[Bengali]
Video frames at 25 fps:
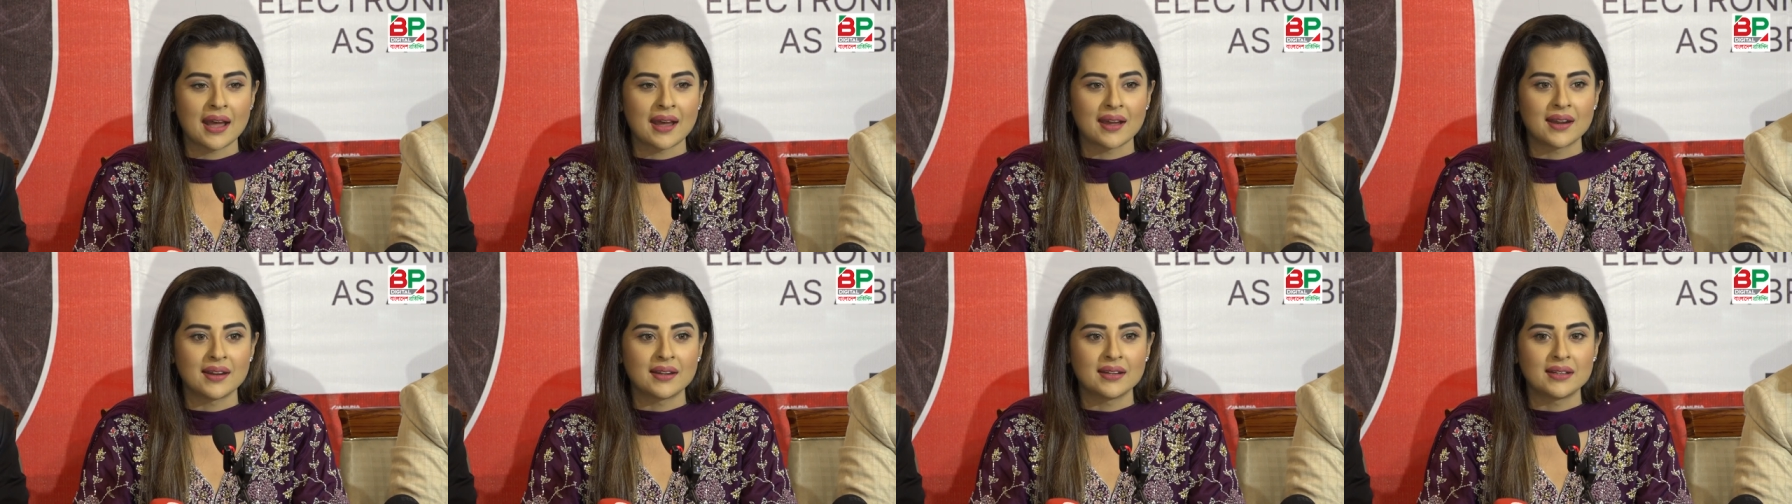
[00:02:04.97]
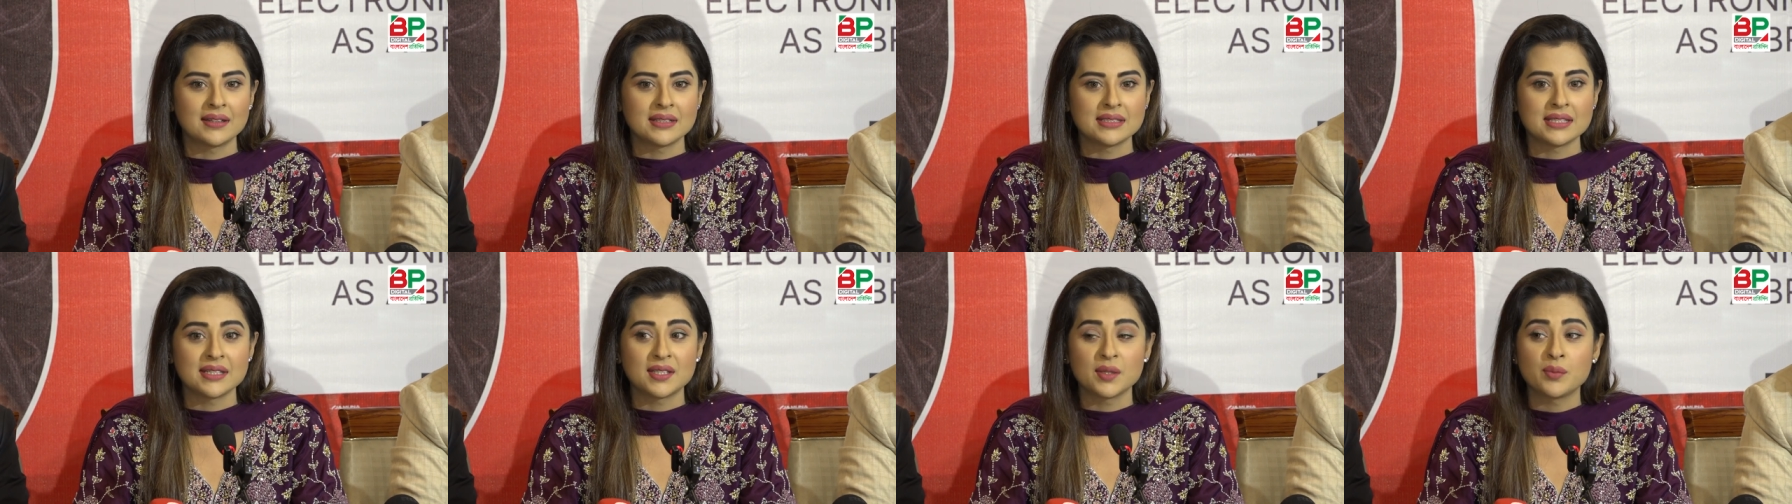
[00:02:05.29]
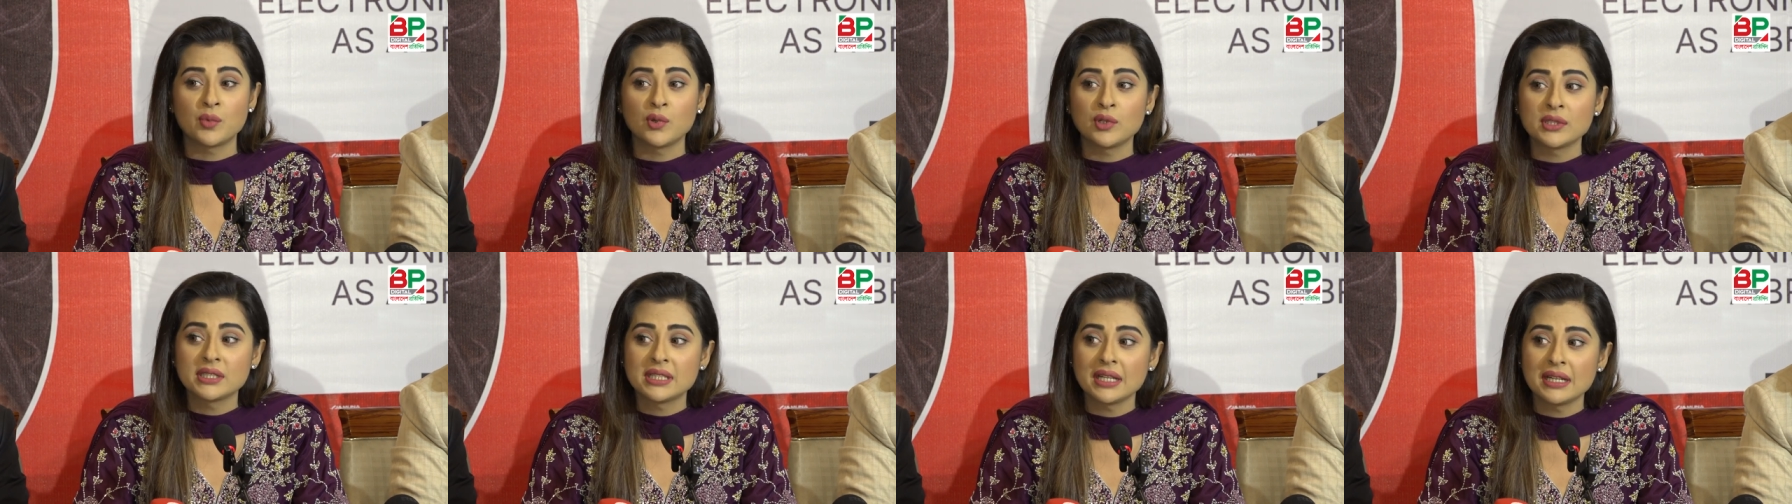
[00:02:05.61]
আর যেটি
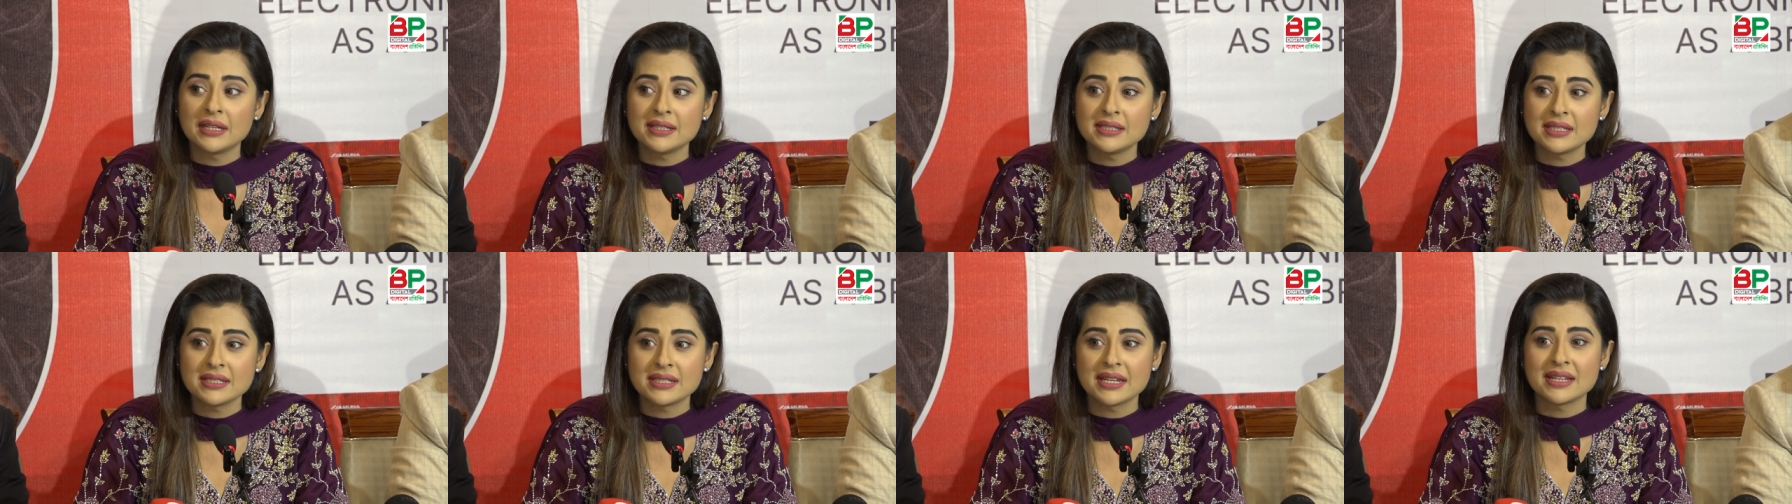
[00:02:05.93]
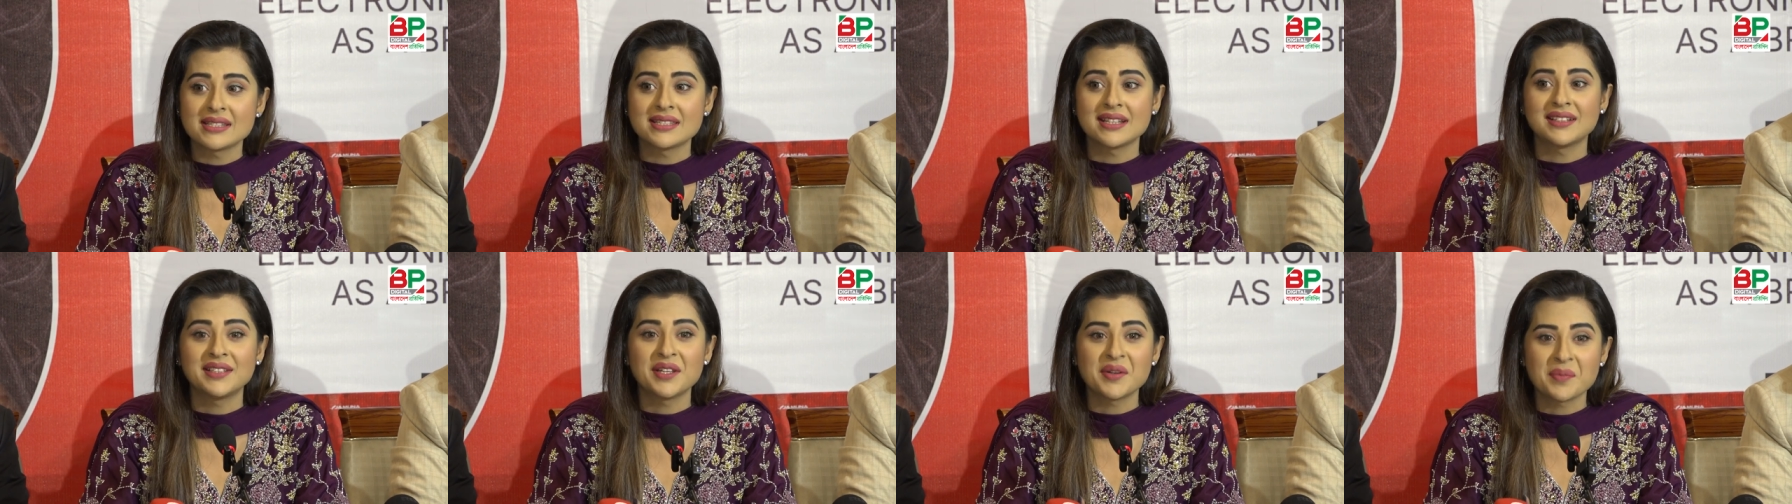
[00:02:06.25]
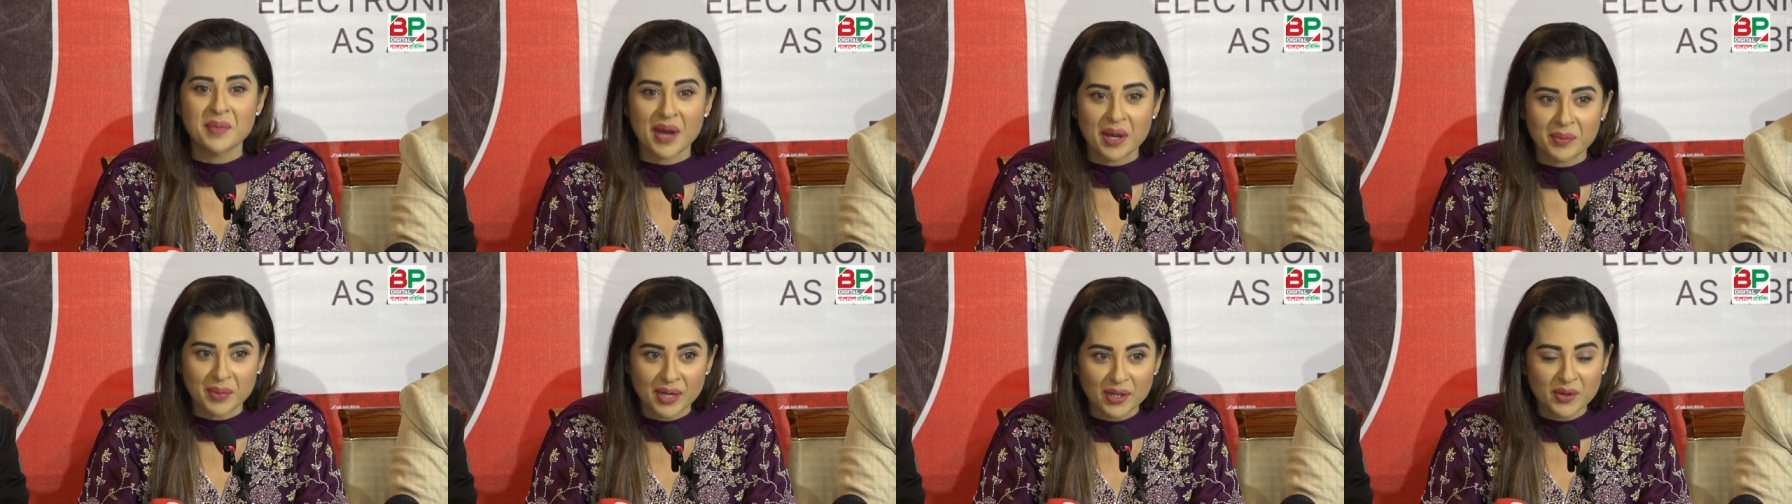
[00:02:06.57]
বলছিলেন যে শেজাদের
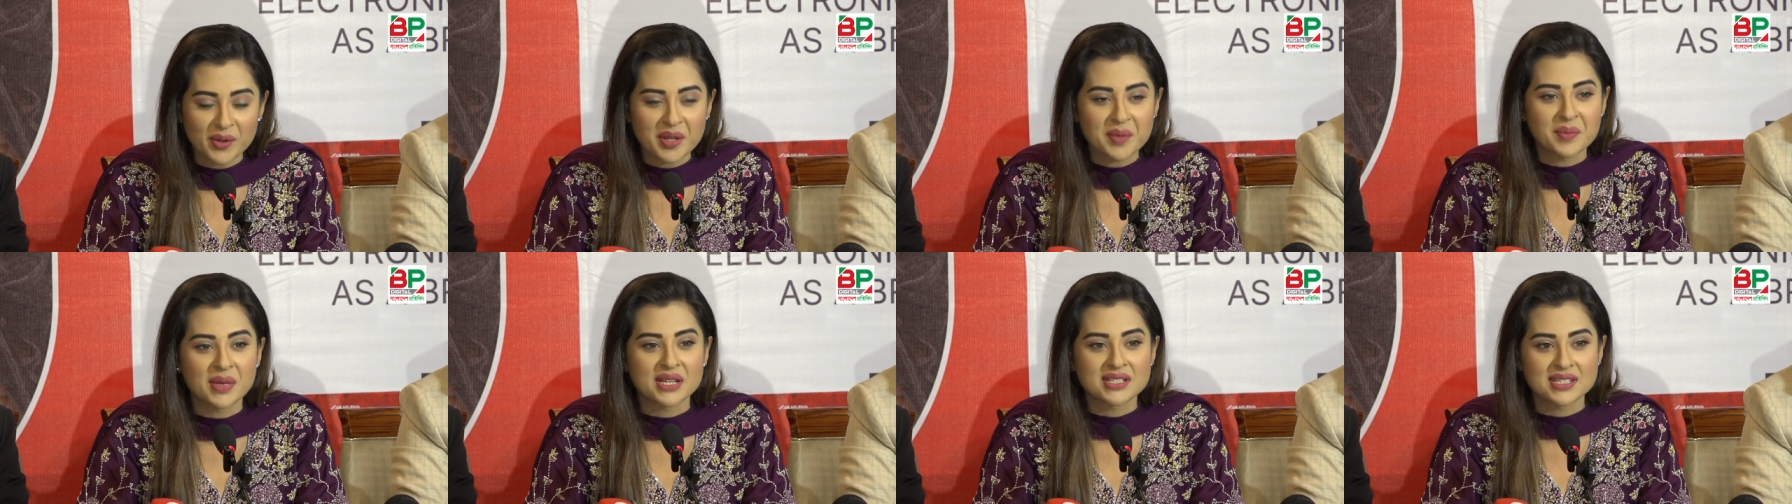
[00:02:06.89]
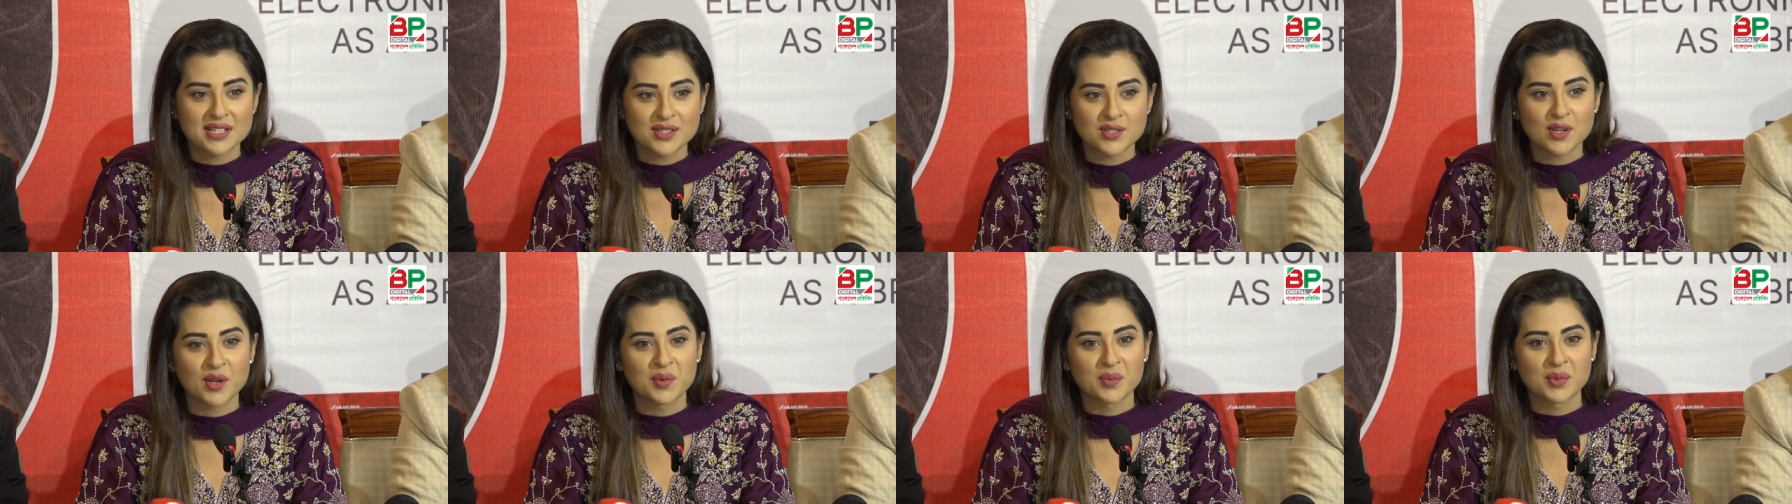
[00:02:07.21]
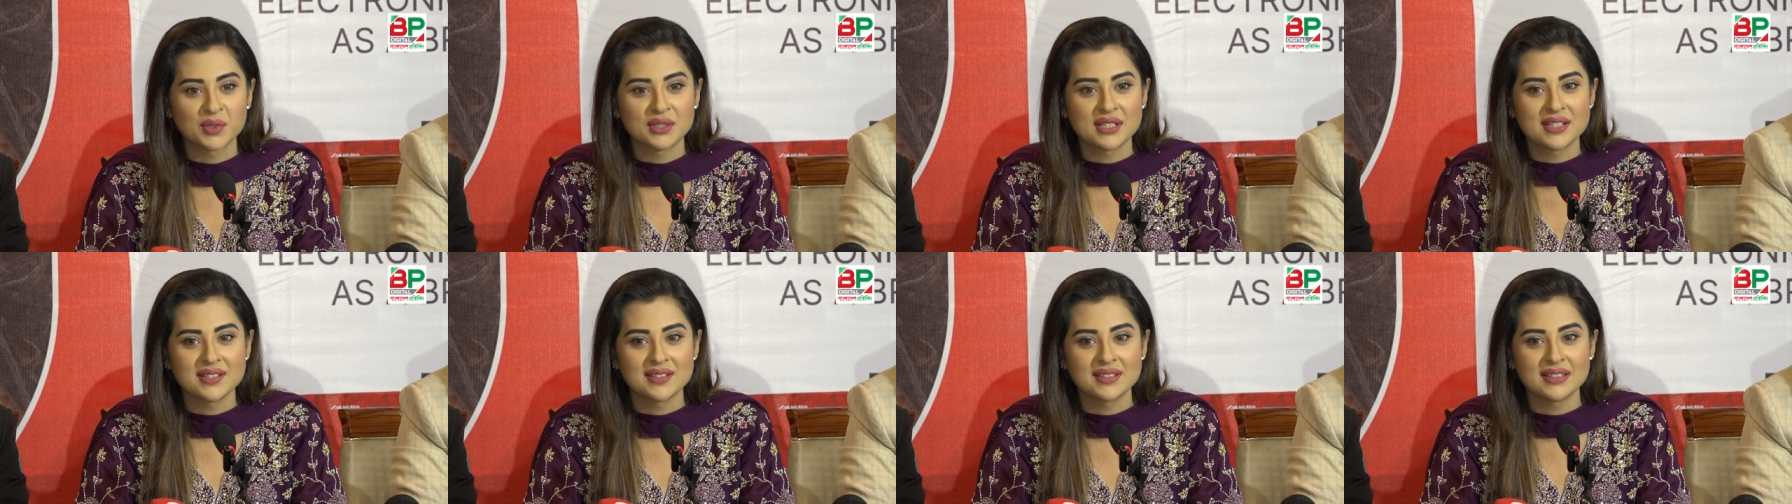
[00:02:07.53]
বাবারও এই মাসে
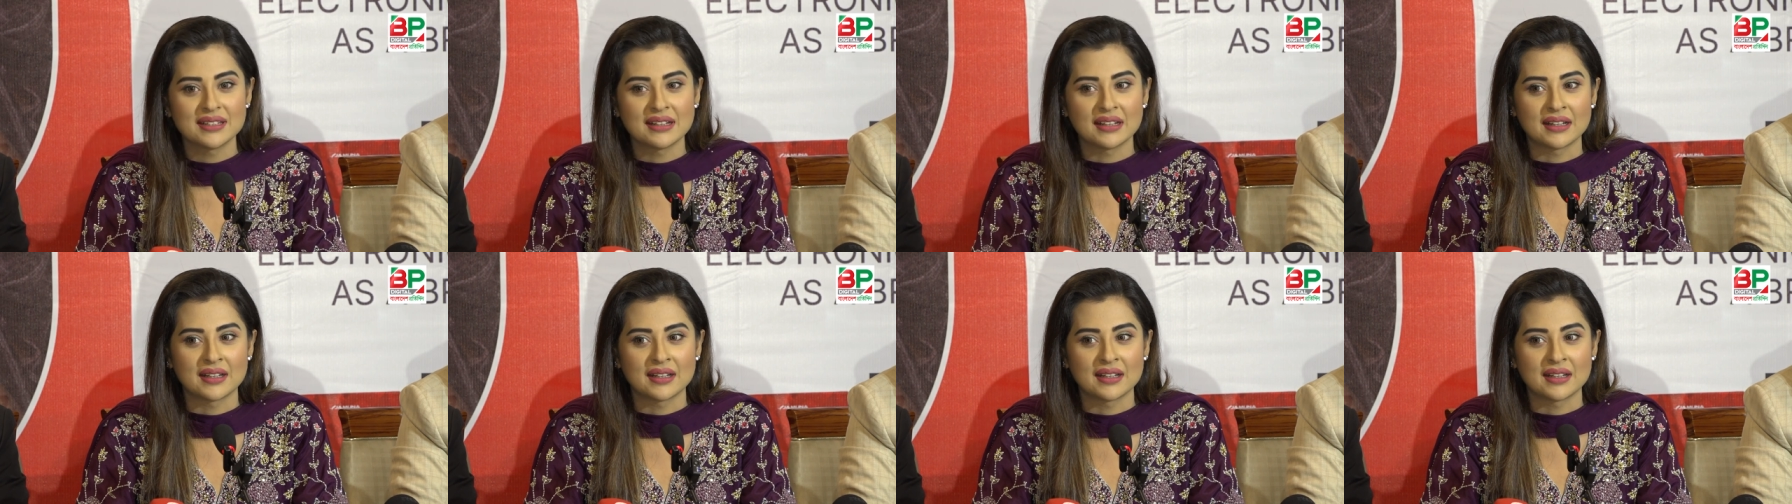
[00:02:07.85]
জন্মদিন